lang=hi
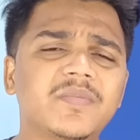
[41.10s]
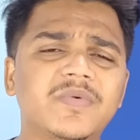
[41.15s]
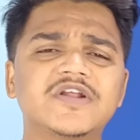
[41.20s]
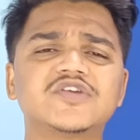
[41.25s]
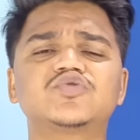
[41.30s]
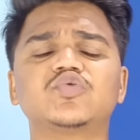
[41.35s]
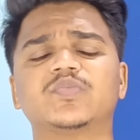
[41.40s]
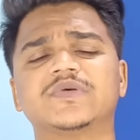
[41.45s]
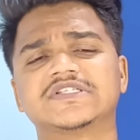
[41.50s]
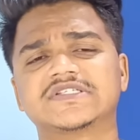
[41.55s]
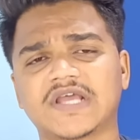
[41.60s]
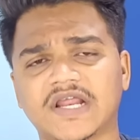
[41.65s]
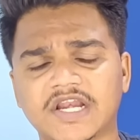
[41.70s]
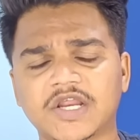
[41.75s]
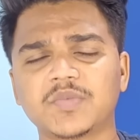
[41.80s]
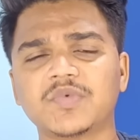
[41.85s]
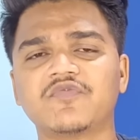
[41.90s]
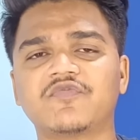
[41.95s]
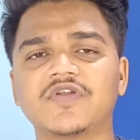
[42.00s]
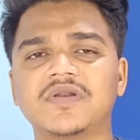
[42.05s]
बड़े बड़े सुपरस्टार
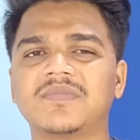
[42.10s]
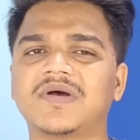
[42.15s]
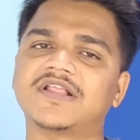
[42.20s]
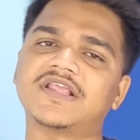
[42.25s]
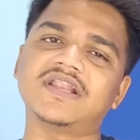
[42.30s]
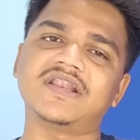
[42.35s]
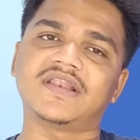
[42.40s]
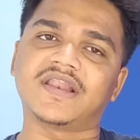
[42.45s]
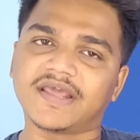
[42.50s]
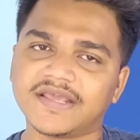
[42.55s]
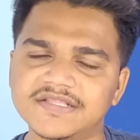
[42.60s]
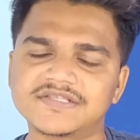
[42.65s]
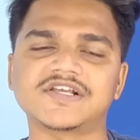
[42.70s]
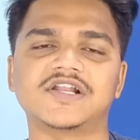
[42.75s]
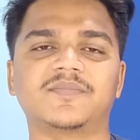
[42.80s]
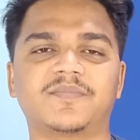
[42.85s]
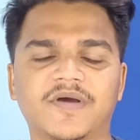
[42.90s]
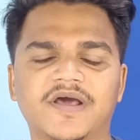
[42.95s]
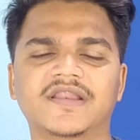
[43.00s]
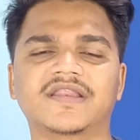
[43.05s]
की भी फिल्म आ जाए नहीं
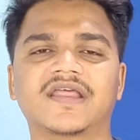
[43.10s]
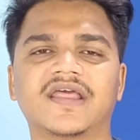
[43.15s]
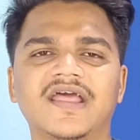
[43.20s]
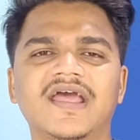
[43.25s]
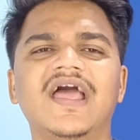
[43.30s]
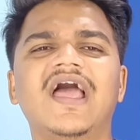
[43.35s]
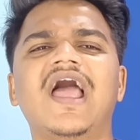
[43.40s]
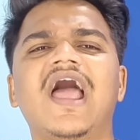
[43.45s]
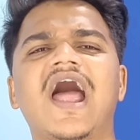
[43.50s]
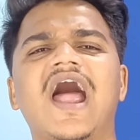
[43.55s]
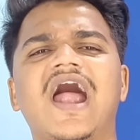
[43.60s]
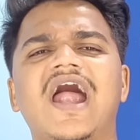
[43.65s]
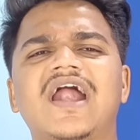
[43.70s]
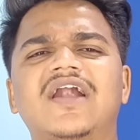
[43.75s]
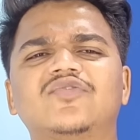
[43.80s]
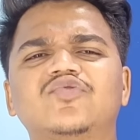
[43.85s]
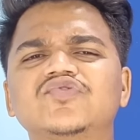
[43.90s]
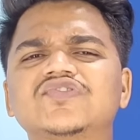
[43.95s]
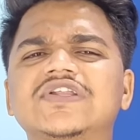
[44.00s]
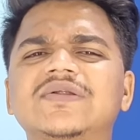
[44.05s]
चल पा रही है
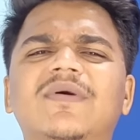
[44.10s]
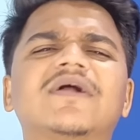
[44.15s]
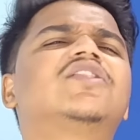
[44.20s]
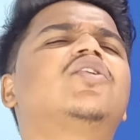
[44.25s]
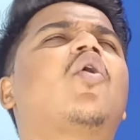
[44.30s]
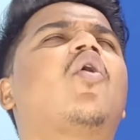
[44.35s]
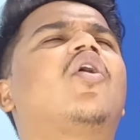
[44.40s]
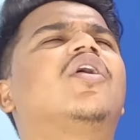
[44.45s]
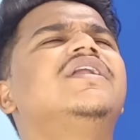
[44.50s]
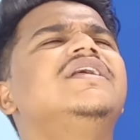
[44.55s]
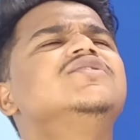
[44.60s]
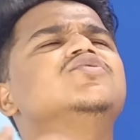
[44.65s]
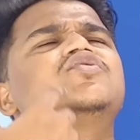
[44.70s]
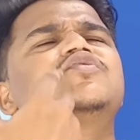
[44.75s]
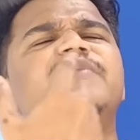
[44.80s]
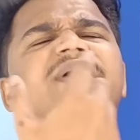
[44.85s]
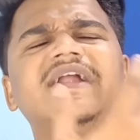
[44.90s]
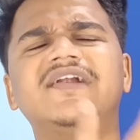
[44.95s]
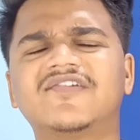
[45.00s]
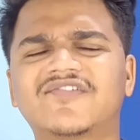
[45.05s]
एंड दूसरी बात ऑडियंस
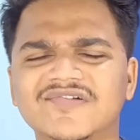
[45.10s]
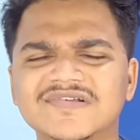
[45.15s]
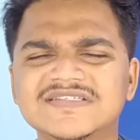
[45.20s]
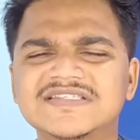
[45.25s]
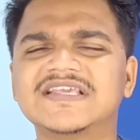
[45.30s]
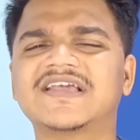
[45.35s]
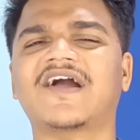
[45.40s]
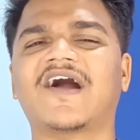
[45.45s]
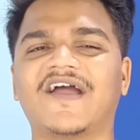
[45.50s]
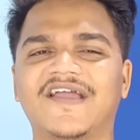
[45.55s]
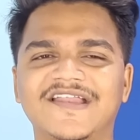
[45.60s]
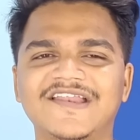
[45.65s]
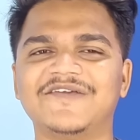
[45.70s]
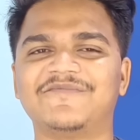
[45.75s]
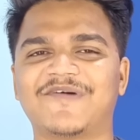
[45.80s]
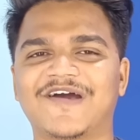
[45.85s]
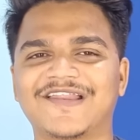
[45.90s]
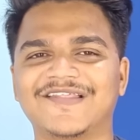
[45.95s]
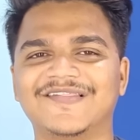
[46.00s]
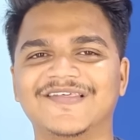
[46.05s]
उसमें इंटरेस्ट दिखाई
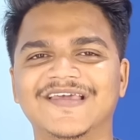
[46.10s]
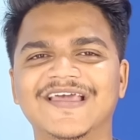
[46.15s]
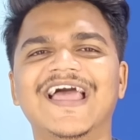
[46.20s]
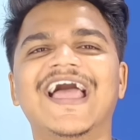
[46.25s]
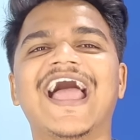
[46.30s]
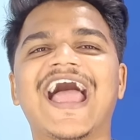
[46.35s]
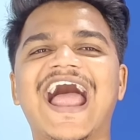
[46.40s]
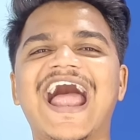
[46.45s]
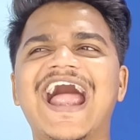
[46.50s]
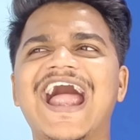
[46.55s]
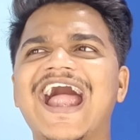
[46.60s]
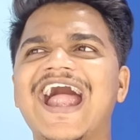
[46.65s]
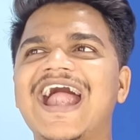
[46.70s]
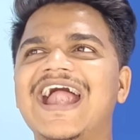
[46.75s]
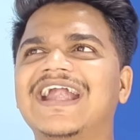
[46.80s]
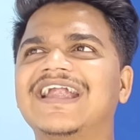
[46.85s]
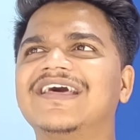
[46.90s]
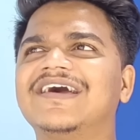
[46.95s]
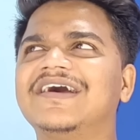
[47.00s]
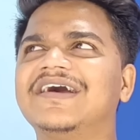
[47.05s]
नहीं पा रही थी
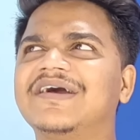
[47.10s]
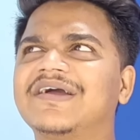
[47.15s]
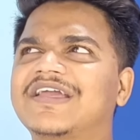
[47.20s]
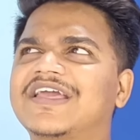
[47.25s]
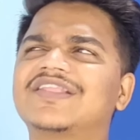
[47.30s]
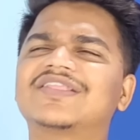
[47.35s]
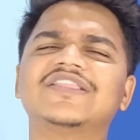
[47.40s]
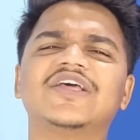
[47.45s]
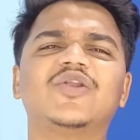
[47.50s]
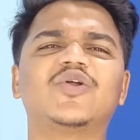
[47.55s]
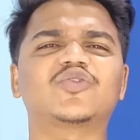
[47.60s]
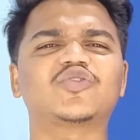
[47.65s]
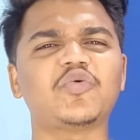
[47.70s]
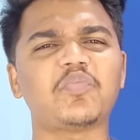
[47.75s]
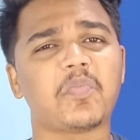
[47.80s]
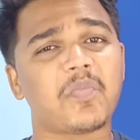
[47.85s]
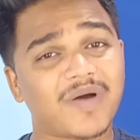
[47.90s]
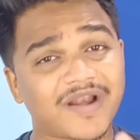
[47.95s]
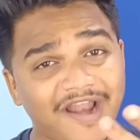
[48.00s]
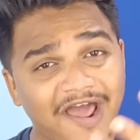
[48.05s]
एंड कितने लोग तो
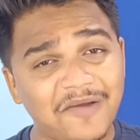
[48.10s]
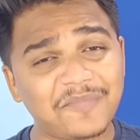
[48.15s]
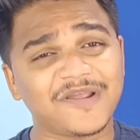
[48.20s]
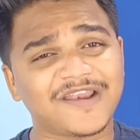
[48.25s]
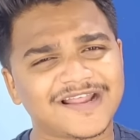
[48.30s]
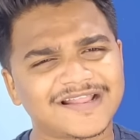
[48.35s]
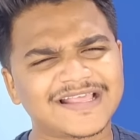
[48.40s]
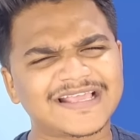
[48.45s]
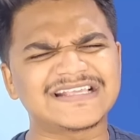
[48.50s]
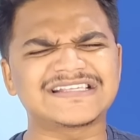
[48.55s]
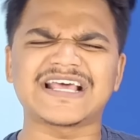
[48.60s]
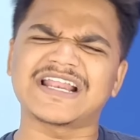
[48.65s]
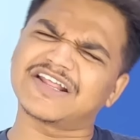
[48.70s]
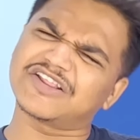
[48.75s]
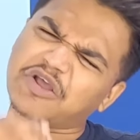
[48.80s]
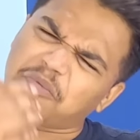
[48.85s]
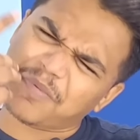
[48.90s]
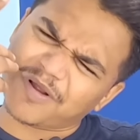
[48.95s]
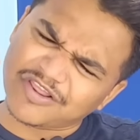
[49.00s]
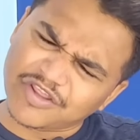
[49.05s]
मना भी रहे थे कि साला
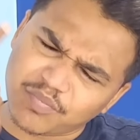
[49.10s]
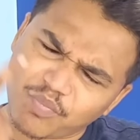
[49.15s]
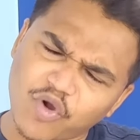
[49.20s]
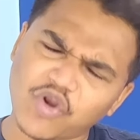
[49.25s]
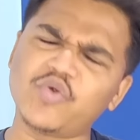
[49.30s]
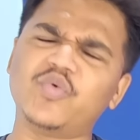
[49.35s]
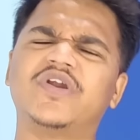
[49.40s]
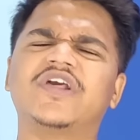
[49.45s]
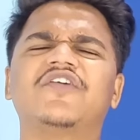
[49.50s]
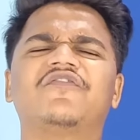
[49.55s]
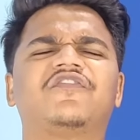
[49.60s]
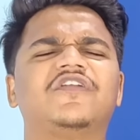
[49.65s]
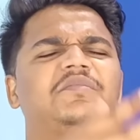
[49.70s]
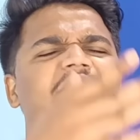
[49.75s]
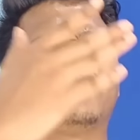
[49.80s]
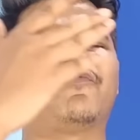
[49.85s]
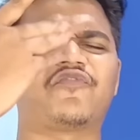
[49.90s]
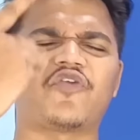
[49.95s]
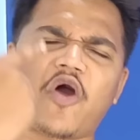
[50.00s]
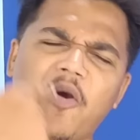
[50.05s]
धपाधप बॉलीवुड की
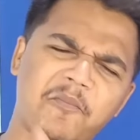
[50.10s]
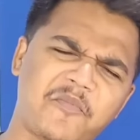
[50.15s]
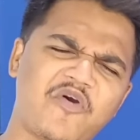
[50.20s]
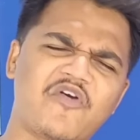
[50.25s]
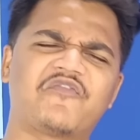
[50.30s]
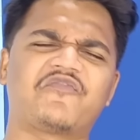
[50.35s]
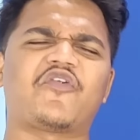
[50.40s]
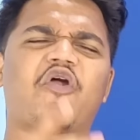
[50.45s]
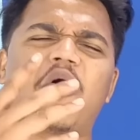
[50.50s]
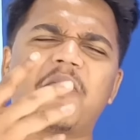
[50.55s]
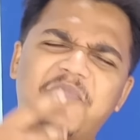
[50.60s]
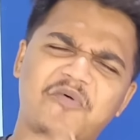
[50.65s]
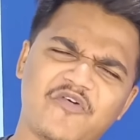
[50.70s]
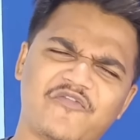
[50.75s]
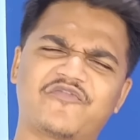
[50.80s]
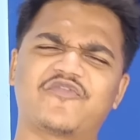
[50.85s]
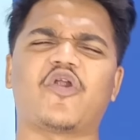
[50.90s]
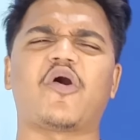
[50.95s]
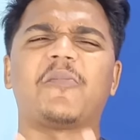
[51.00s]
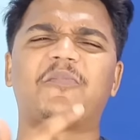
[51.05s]
फिल्में फ्लॉप हो फ्लॉप हो
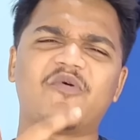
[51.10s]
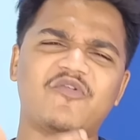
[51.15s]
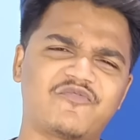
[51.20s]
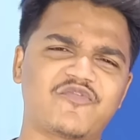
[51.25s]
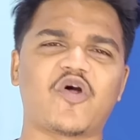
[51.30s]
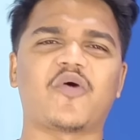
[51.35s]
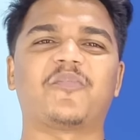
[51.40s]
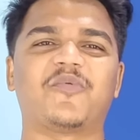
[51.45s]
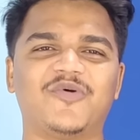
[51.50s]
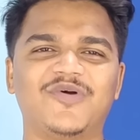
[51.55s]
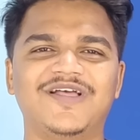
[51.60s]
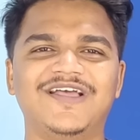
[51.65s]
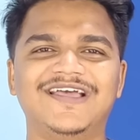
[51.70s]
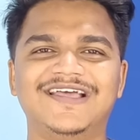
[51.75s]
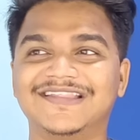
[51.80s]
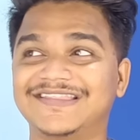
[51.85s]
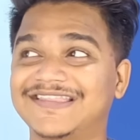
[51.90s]
फ्लॉप हो फ्लॉप हो